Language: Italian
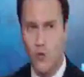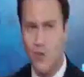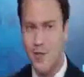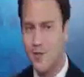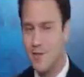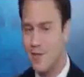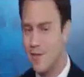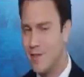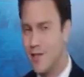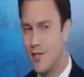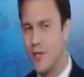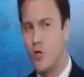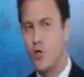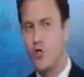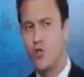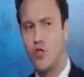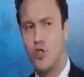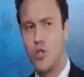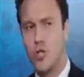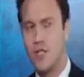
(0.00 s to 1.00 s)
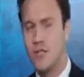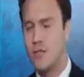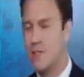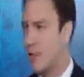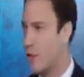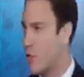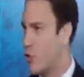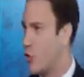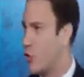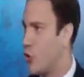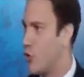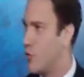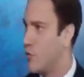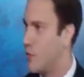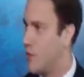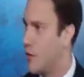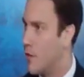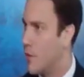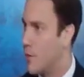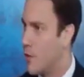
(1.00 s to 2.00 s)
dove si concentrano
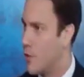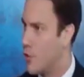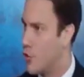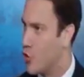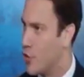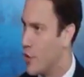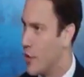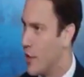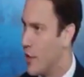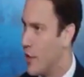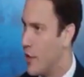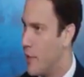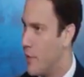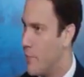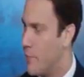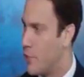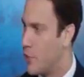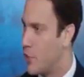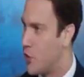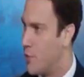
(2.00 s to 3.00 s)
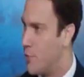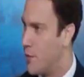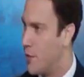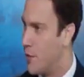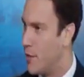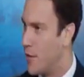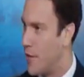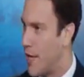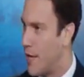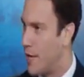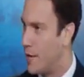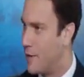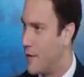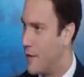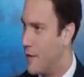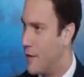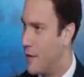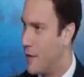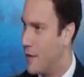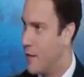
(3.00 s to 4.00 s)
eh, maggiori possibilità
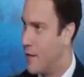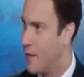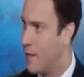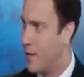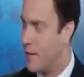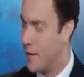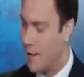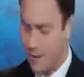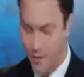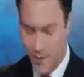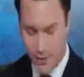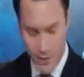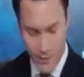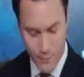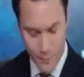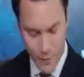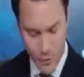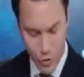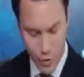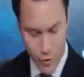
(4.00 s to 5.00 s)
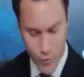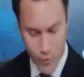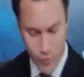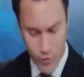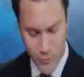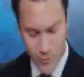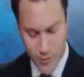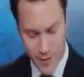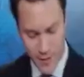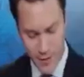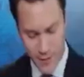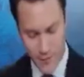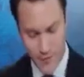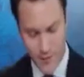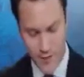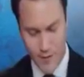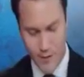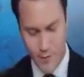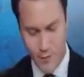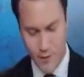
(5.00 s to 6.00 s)
di eh, maggiori possibilità di
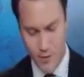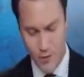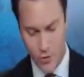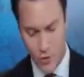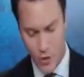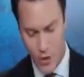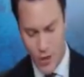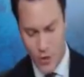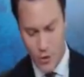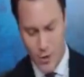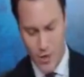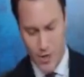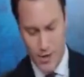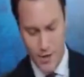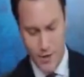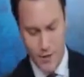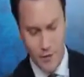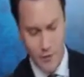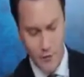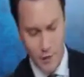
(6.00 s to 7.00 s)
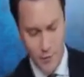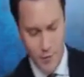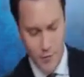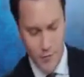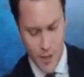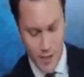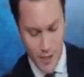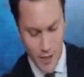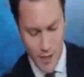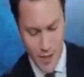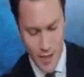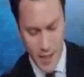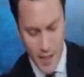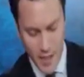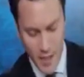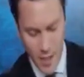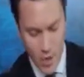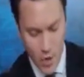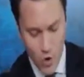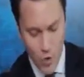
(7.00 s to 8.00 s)
investimento. Allora eh, dovremmo avere anche
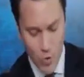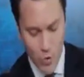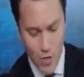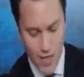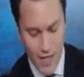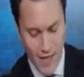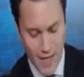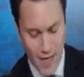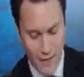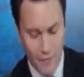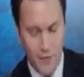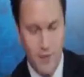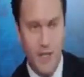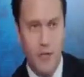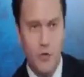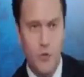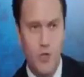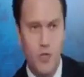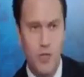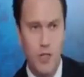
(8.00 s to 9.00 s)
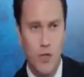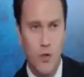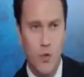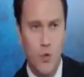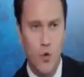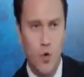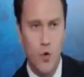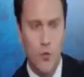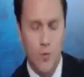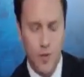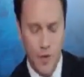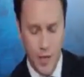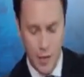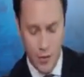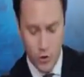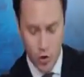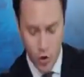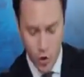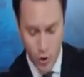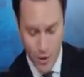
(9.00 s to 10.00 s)
una grafica quindi di
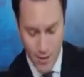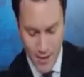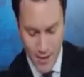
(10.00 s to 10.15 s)
come sono